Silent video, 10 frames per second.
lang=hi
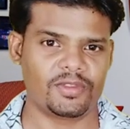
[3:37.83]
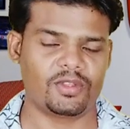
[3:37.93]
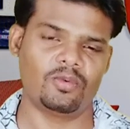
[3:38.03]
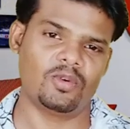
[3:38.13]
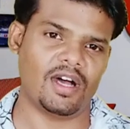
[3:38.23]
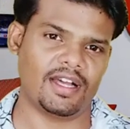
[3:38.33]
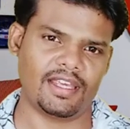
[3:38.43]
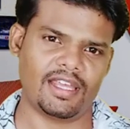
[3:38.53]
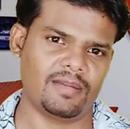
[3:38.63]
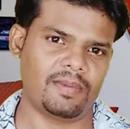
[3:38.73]
तो वो
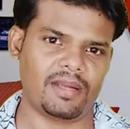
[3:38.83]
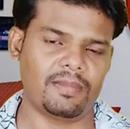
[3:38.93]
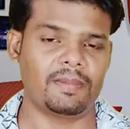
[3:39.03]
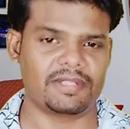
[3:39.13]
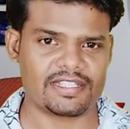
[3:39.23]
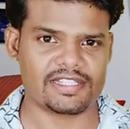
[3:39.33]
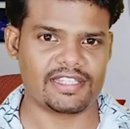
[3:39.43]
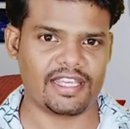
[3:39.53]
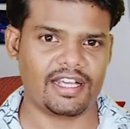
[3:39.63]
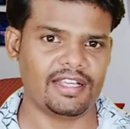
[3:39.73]
आगे आने पर हमें पता चल
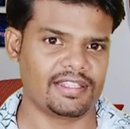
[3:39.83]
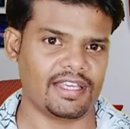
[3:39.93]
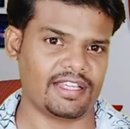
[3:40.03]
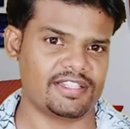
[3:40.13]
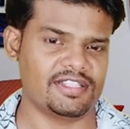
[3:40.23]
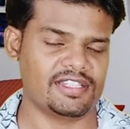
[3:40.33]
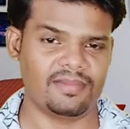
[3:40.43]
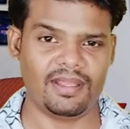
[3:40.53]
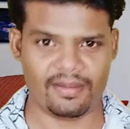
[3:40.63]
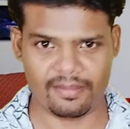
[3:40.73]
जाएगा क्या क्या चीज़ें
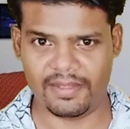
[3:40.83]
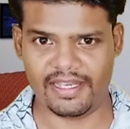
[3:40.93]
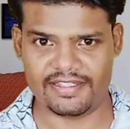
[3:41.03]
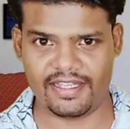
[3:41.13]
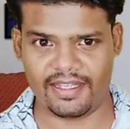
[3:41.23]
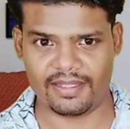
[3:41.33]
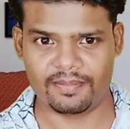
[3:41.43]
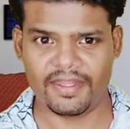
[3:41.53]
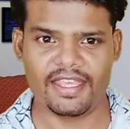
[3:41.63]
इसमें मिलने जा रही हैं